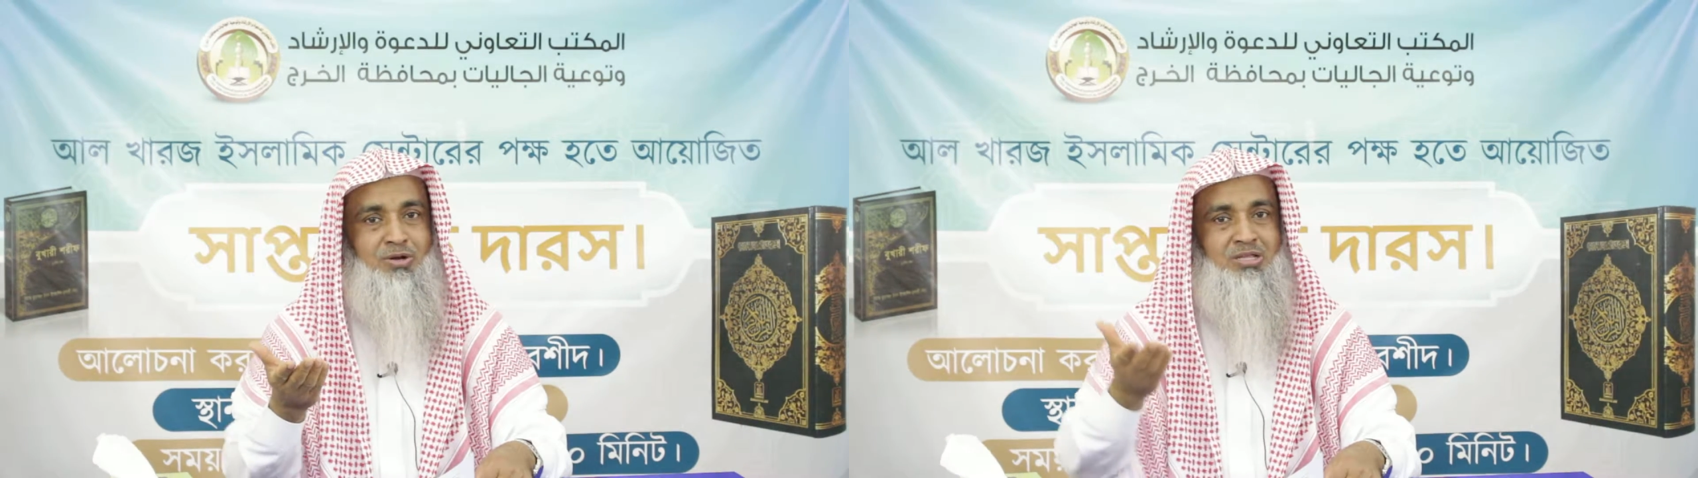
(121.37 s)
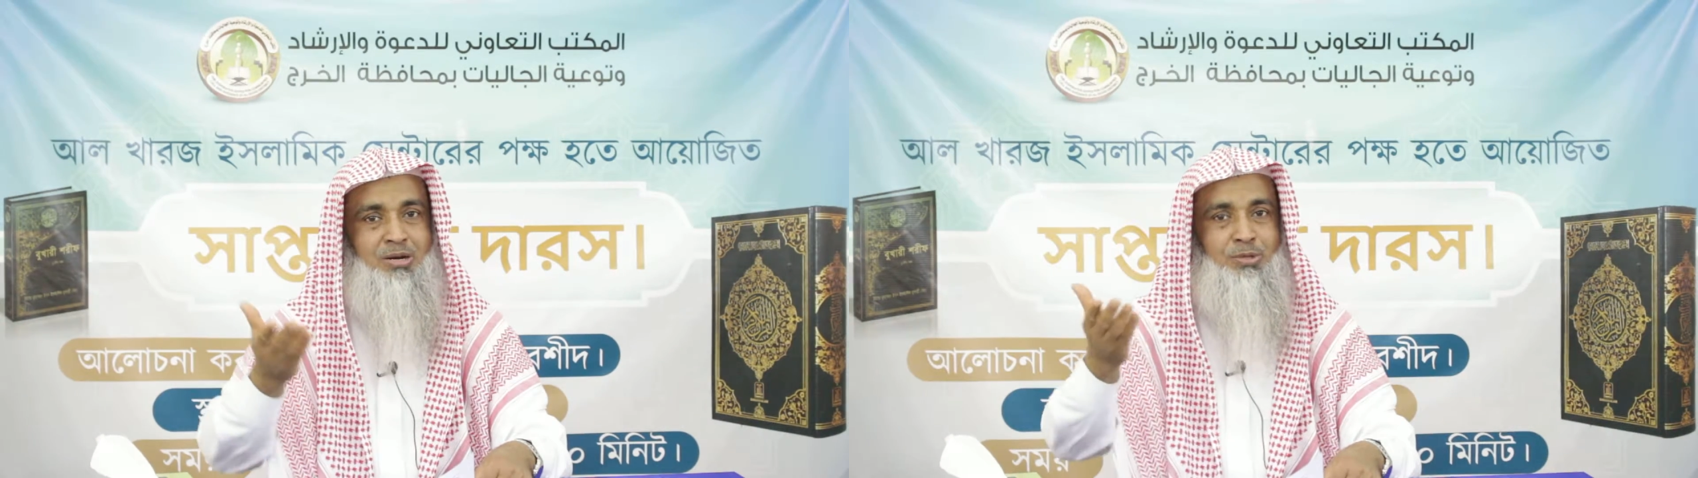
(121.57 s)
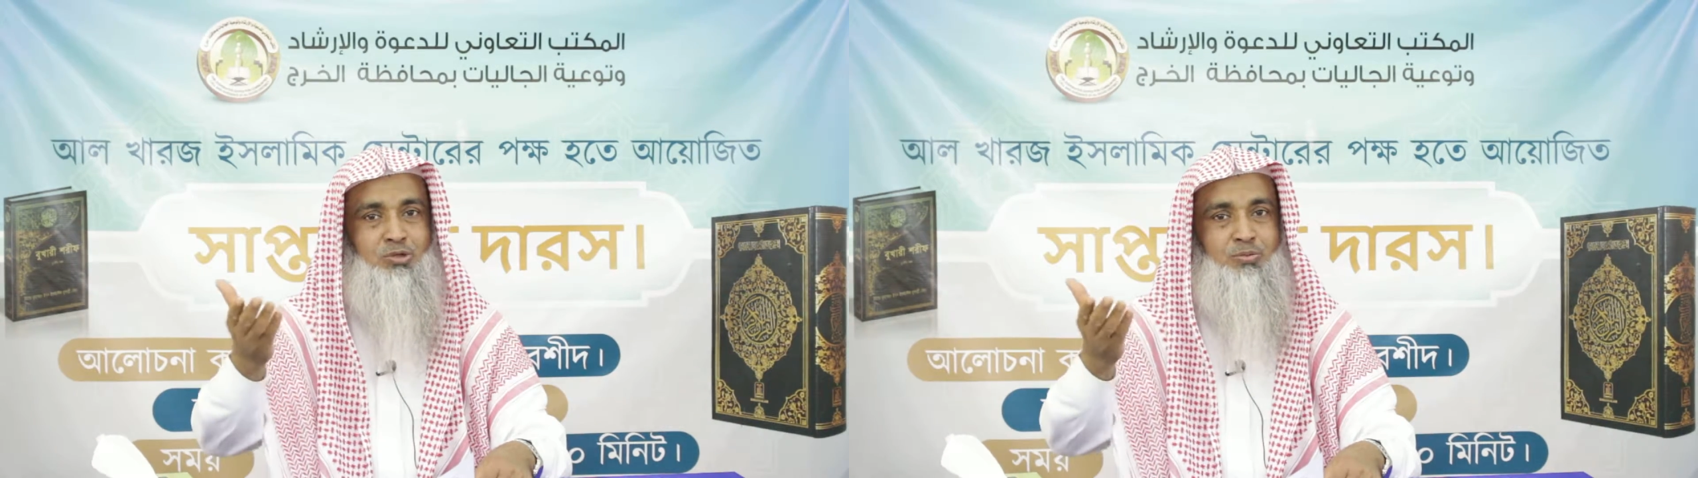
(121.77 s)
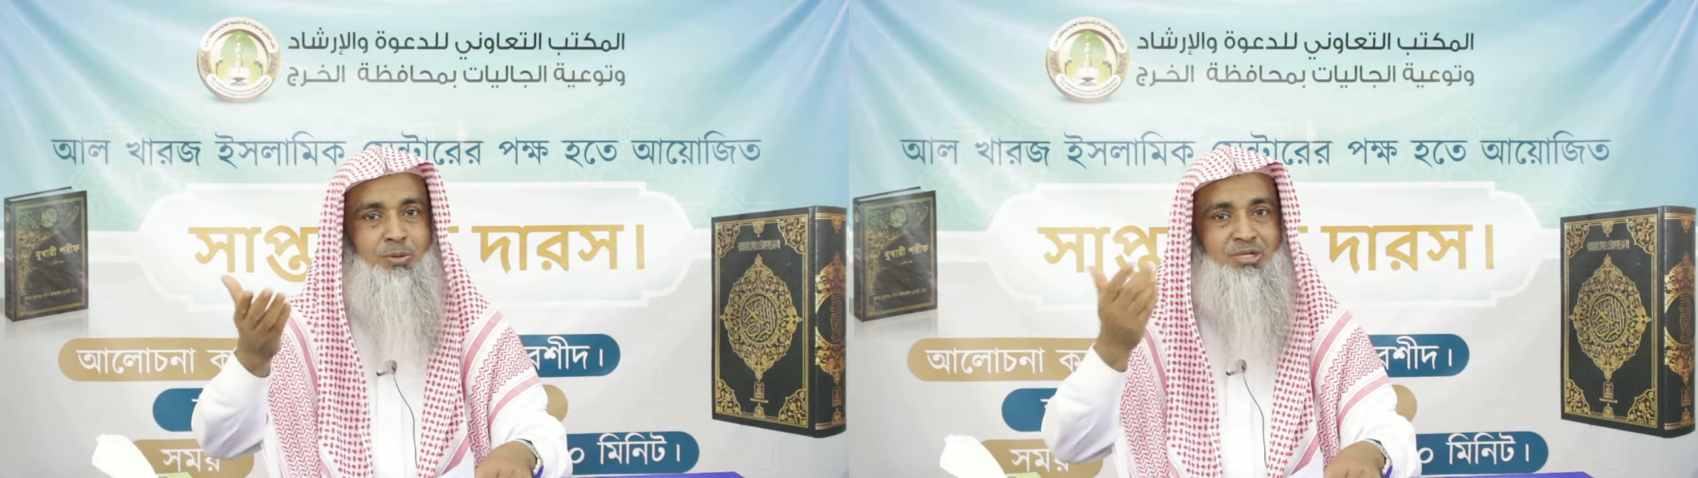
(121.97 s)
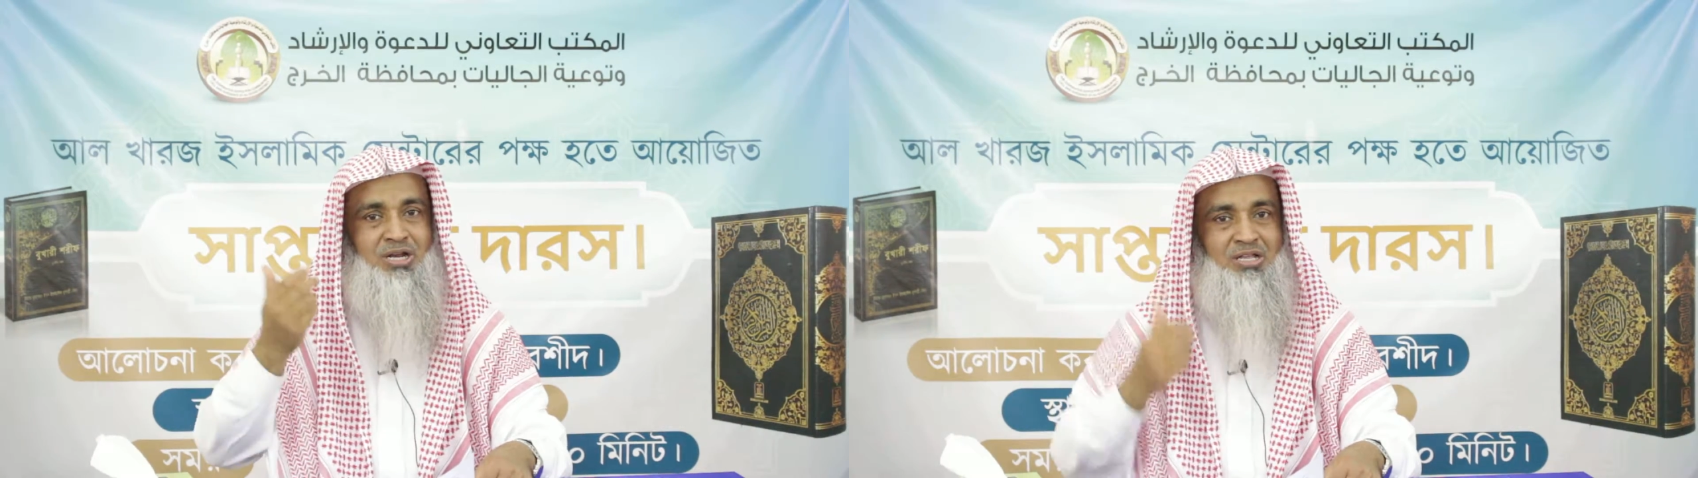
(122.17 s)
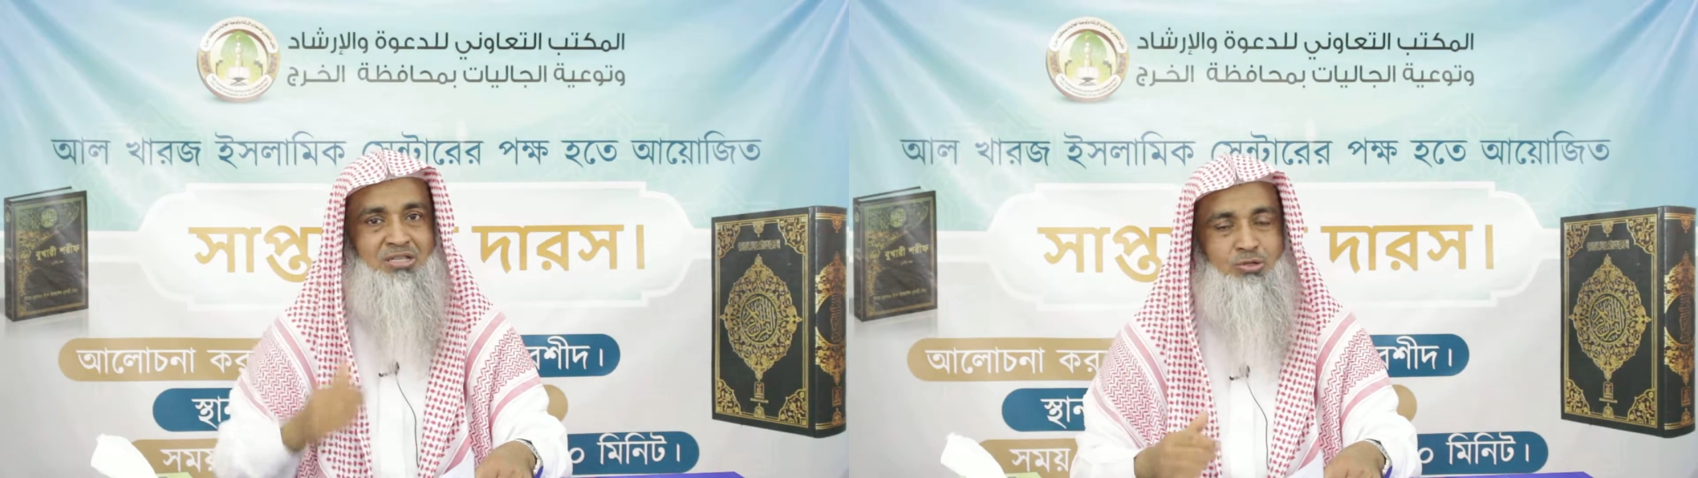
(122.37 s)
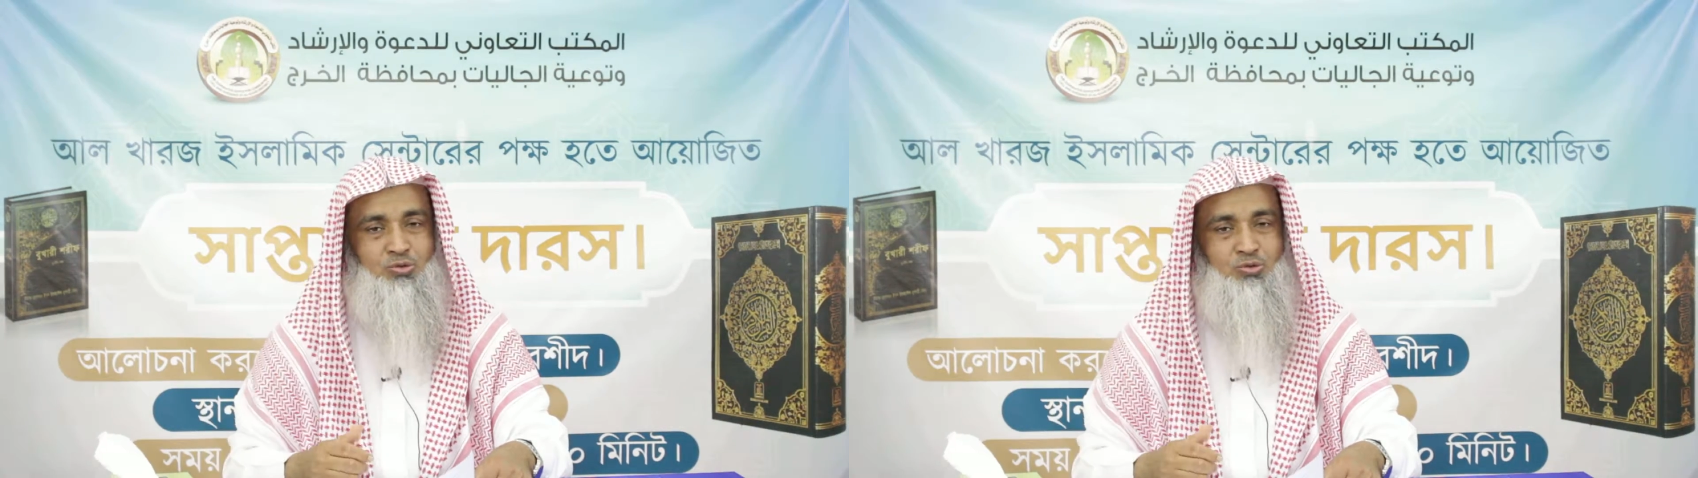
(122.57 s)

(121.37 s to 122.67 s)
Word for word: করার দ্বারা মৃত্যু পর জান্নাতের